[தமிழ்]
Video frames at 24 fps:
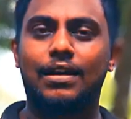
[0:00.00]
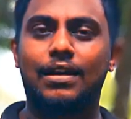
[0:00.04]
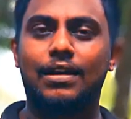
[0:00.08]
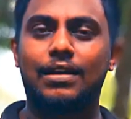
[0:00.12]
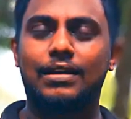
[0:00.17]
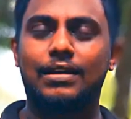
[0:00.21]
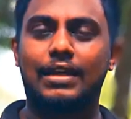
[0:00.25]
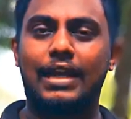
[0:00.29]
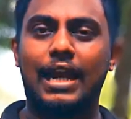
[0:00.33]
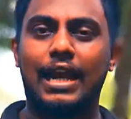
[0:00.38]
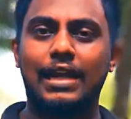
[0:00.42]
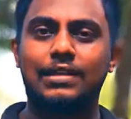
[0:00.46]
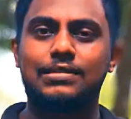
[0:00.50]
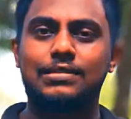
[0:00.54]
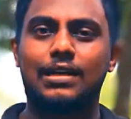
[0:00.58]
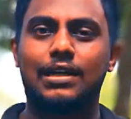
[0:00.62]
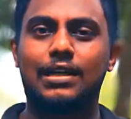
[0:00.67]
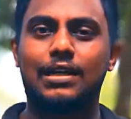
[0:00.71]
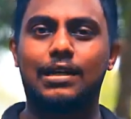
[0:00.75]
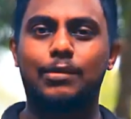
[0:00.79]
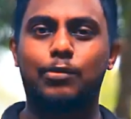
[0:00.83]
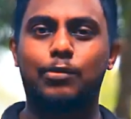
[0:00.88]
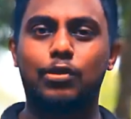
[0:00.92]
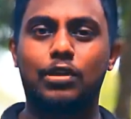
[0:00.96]
கேள்வி
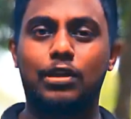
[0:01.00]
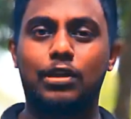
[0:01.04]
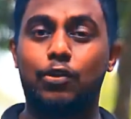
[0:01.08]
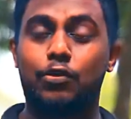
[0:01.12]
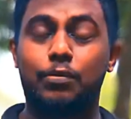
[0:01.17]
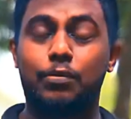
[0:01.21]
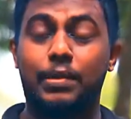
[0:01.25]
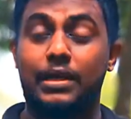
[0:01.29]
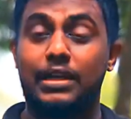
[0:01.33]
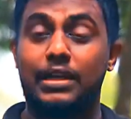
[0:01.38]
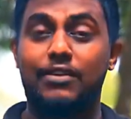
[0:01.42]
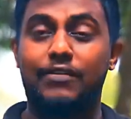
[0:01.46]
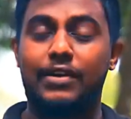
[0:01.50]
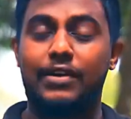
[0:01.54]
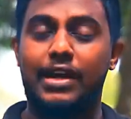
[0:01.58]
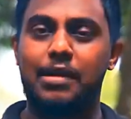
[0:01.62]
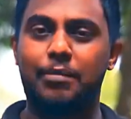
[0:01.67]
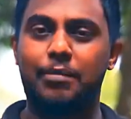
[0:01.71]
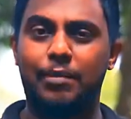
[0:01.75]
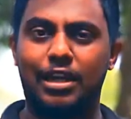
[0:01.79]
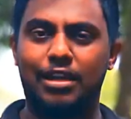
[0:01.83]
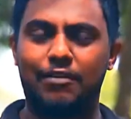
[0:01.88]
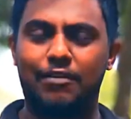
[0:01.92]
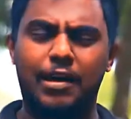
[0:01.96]
செய்கின்ற போது அது ஒரு பெரிய
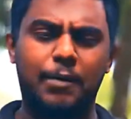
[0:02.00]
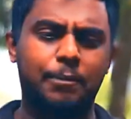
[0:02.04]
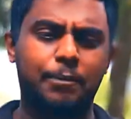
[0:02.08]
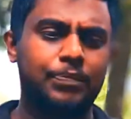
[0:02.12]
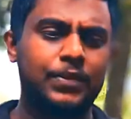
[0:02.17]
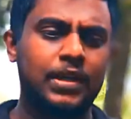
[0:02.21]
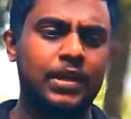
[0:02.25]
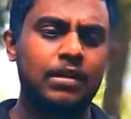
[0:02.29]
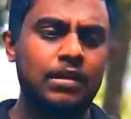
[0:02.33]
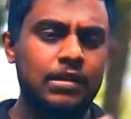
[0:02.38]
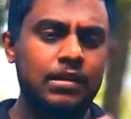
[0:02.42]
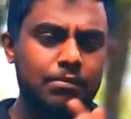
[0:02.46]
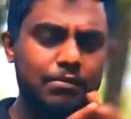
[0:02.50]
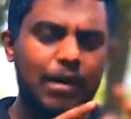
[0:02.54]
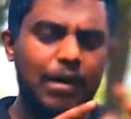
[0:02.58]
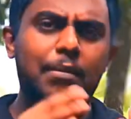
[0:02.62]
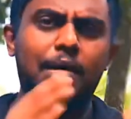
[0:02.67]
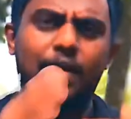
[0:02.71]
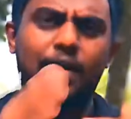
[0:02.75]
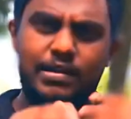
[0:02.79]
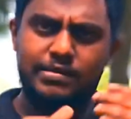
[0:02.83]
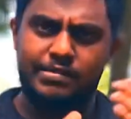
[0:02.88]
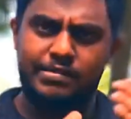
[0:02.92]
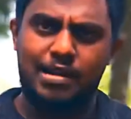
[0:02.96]
விடயம் அல்லவா
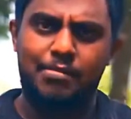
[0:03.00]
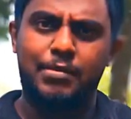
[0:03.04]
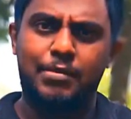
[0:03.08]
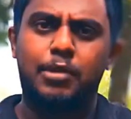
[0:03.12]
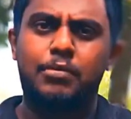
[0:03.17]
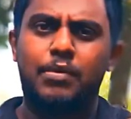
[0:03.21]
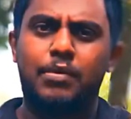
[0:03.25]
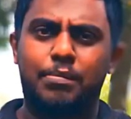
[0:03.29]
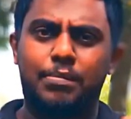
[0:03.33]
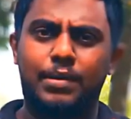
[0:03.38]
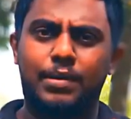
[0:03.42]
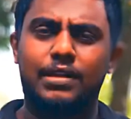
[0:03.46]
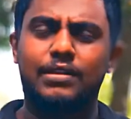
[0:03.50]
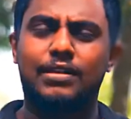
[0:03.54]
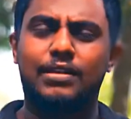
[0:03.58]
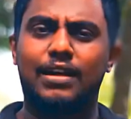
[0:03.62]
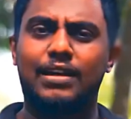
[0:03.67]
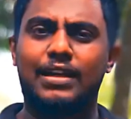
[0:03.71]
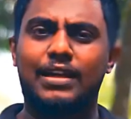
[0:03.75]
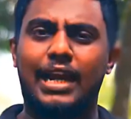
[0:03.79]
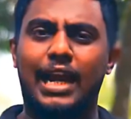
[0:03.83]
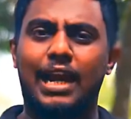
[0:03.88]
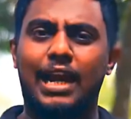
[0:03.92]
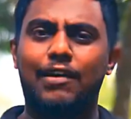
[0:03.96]
பாபர் அசாமையும் அப்படித்தான்
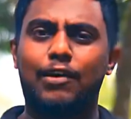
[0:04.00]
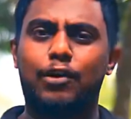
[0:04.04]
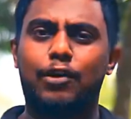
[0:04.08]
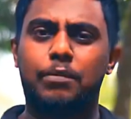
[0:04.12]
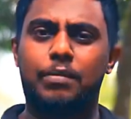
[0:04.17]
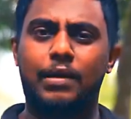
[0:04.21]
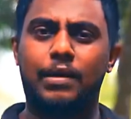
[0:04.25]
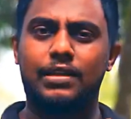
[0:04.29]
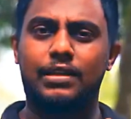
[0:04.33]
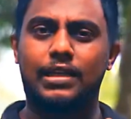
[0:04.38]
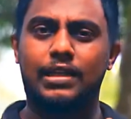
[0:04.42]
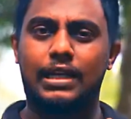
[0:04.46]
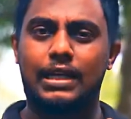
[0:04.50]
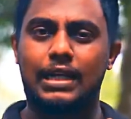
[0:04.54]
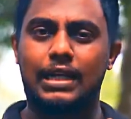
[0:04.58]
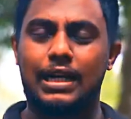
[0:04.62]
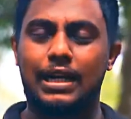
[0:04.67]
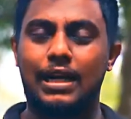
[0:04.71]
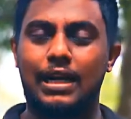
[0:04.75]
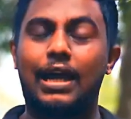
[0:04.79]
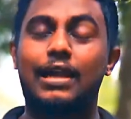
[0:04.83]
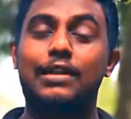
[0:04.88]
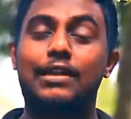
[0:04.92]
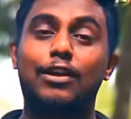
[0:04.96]

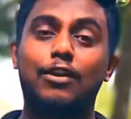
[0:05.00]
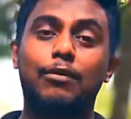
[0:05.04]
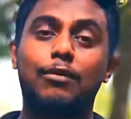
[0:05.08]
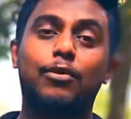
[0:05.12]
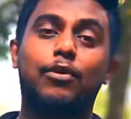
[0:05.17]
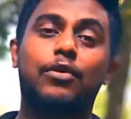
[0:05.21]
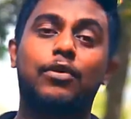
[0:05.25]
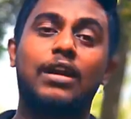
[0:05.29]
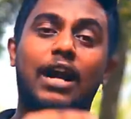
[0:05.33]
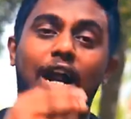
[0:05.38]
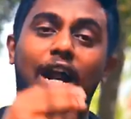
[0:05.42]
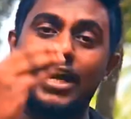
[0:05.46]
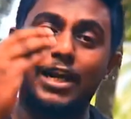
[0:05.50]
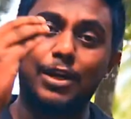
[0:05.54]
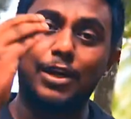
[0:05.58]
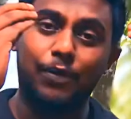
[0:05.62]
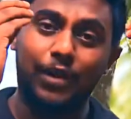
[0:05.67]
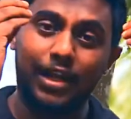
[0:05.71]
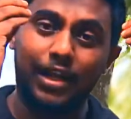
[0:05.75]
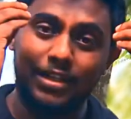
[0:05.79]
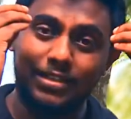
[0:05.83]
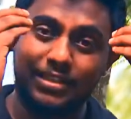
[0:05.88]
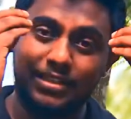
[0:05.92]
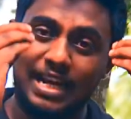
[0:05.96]
கேள்விக்குட்படுத்தியிருக்கிறார்கள் அதிலும் ஒரு
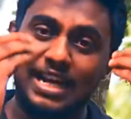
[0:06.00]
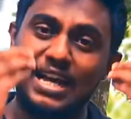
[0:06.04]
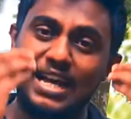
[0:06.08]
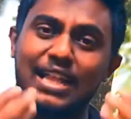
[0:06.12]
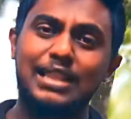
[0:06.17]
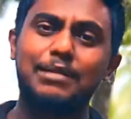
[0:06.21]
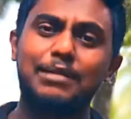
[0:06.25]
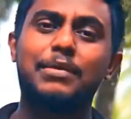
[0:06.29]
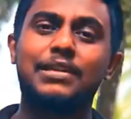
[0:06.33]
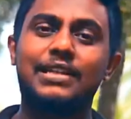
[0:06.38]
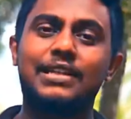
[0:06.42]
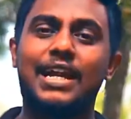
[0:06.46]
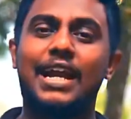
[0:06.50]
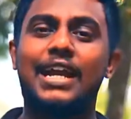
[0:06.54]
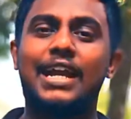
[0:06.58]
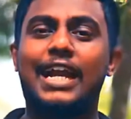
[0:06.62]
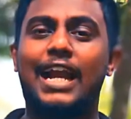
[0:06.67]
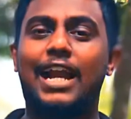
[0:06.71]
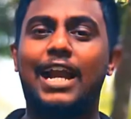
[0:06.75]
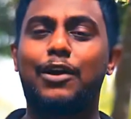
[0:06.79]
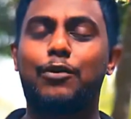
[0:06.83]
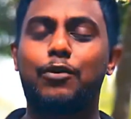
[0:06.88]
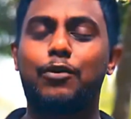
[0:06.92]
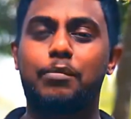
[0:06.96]
நாட்டினுடைய ஜனாதிபதியை
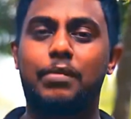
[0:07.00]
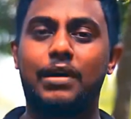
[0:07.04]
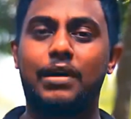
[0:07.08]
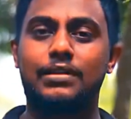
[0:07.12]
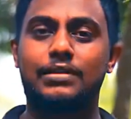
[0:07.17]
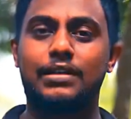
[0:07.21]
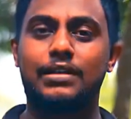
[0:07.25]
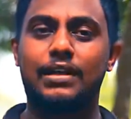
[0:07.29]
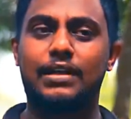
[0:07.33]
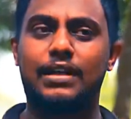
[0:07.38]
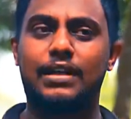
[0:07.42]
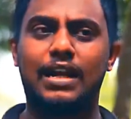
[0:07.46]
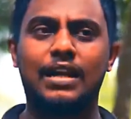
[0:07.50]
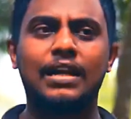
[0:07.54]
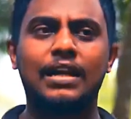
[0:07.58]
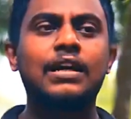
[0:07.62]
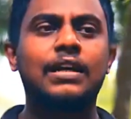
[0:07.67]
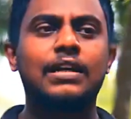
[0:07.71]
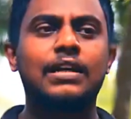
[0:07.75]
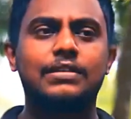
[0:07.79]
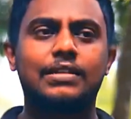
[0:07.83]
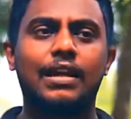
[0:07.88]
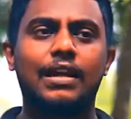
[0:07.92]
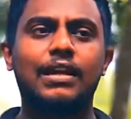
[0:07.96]
கேள்விக்குட்படுத்தியிருக்கிறார்
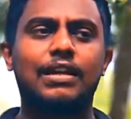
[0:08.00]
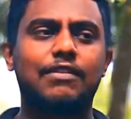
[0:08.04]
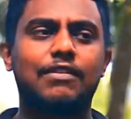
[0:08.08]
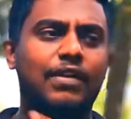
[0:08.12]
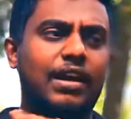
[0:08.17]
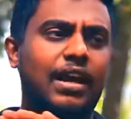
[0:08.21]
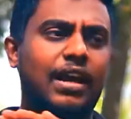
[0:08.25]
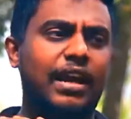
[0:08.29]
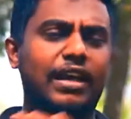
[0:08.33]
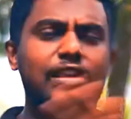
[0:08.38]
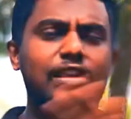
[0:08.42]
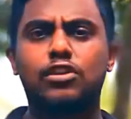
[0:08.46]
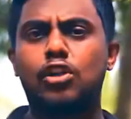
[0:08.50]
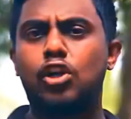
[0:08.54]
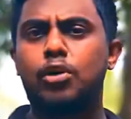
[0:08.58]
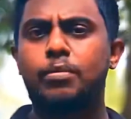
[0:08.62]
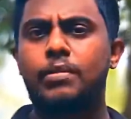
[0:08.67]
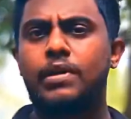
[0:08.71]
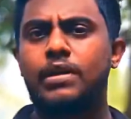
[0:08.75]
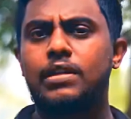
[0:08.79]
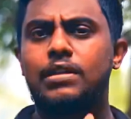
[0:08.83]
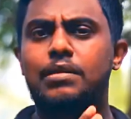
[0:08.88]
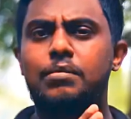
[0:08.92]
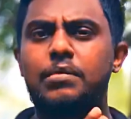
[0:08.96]
சரி இவை
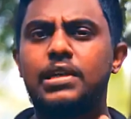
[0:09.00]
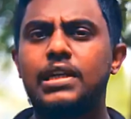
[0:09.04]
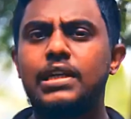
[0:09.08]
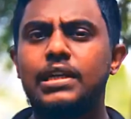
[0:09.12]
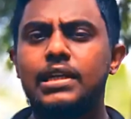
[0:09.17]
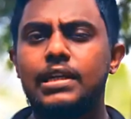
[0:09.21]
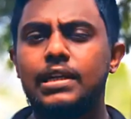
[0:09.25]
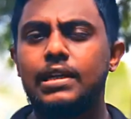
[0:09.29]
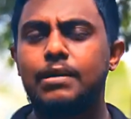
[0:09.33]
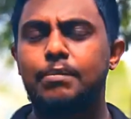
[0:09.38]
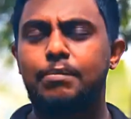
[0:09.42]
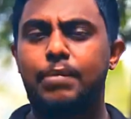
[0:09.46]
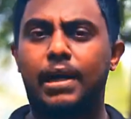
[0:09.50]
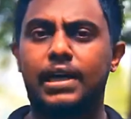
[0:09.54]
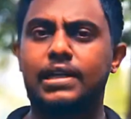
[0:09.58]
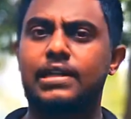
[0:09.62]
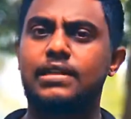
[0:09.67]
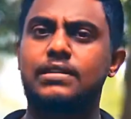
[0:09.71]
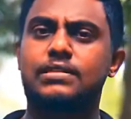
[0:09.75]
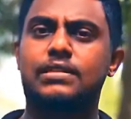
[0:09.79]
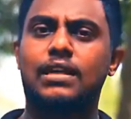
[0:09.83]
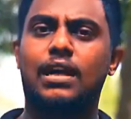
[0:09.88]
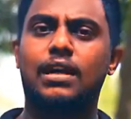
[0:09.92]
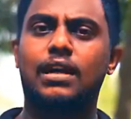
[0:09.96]
அனைத்திலுமிருந்து மீண்டு
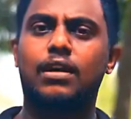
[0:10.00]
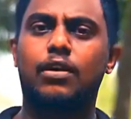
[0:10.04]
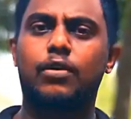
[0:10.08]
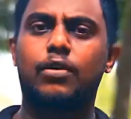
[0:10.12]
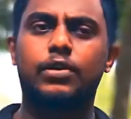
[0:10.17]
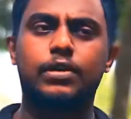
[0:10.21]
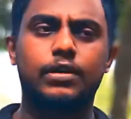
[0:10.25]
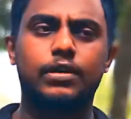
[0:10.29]
பாகிஸ்தான் ஒரு